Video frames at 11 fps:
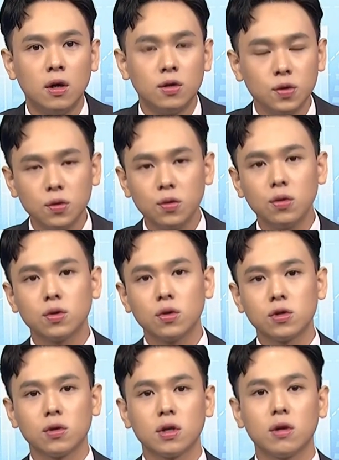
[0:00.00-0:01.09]
所以如果说
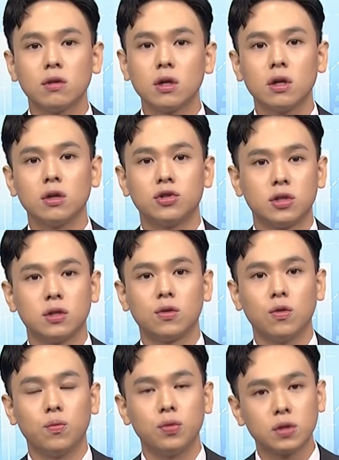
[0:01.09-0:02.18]
手上有任何持
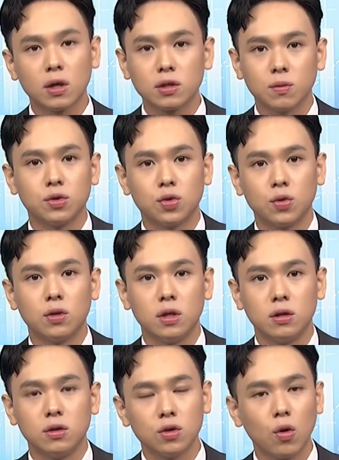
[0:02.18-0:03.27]
股，不知道怎么处
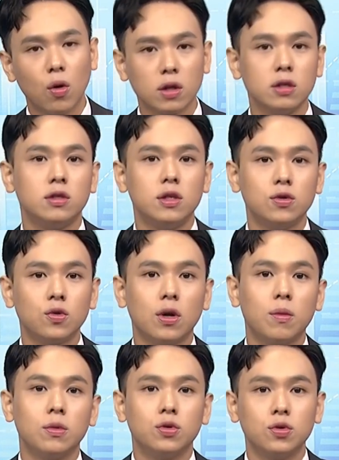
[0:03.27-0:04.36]
理，就欢迎尽速跟
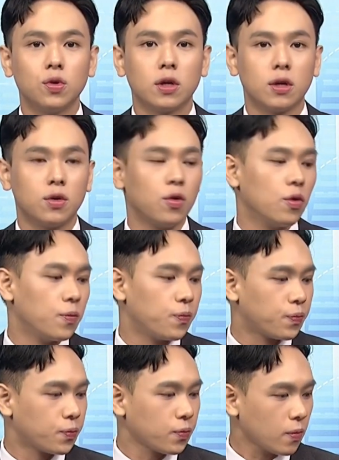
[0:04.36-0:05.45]
我们去做联络。
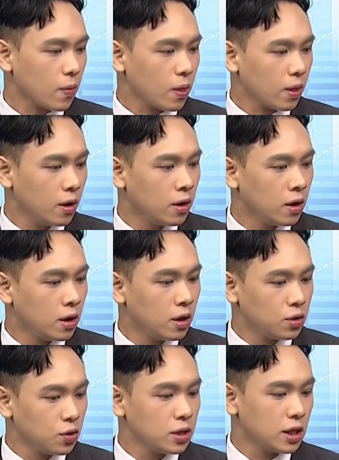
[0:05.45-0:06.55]

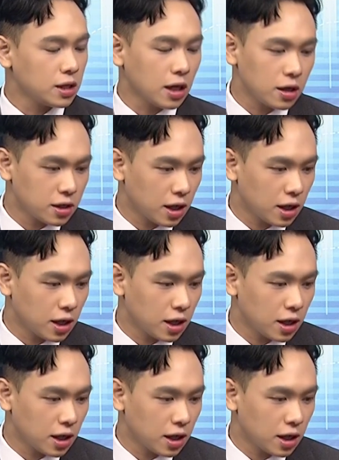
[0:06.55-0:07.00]
所以像三零